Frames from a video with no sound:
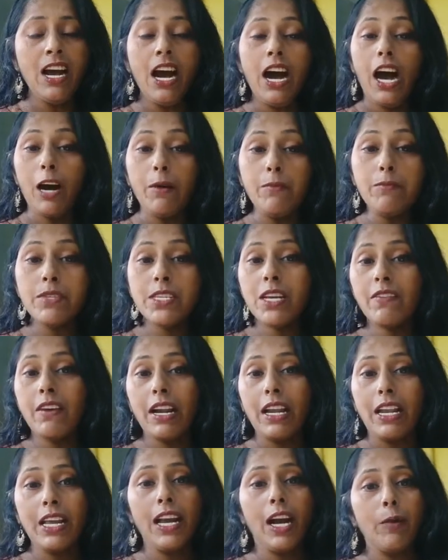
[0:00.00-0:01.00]

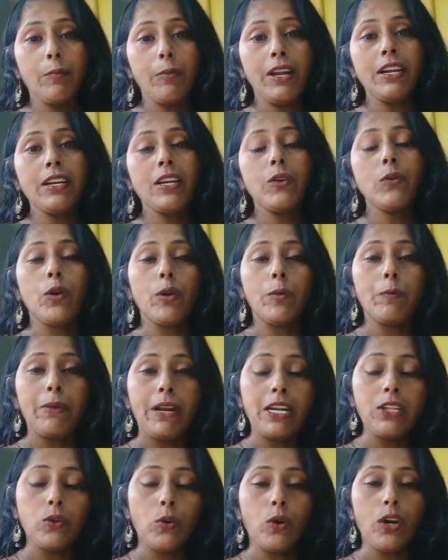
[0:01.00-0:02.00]
அம்சவல்லி அப்படின்ற ஒரு
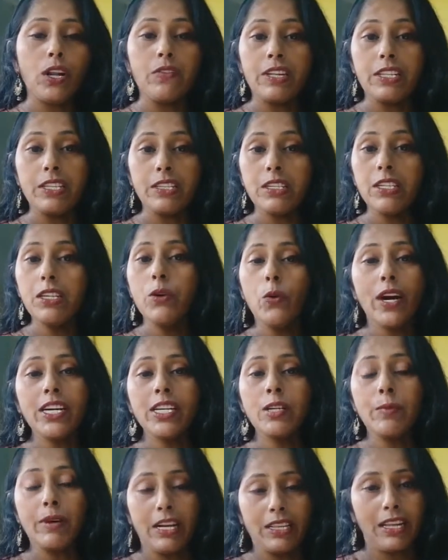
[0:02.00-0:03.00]
பெண் தோழர் வந்து ஊராட்சி
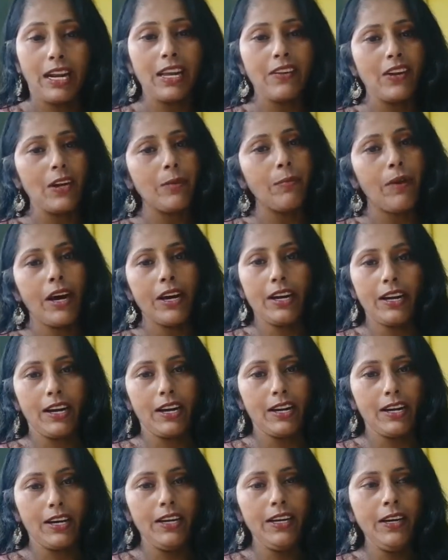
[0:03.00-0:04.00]
மன்ற தலைவராக மாறினாங்க